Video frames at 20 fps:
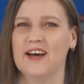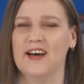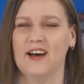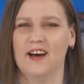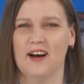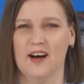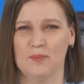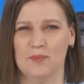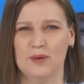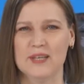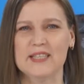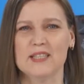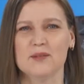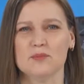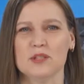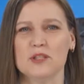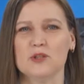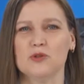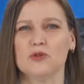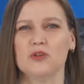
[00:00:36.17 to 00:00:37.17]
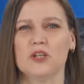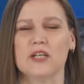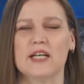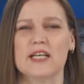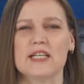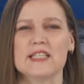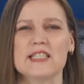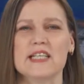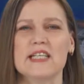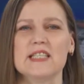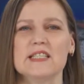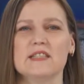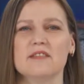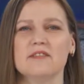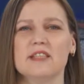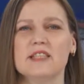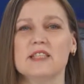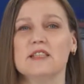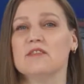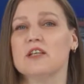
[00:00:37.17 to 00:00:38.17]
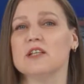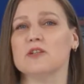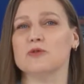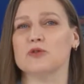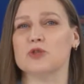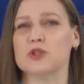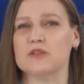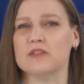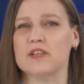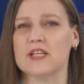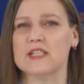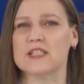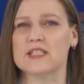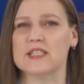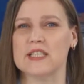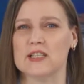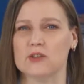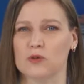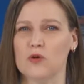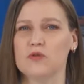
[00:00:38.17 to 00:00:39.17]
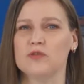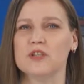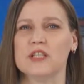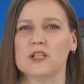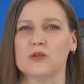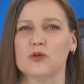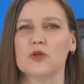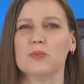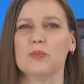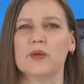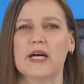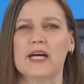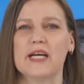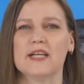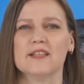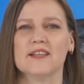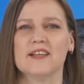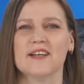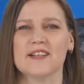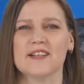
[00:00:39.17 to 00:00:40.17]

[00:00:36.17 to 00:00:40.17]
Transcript: Об этом не только рассказывает Иван Кушеверский, новый герой проекта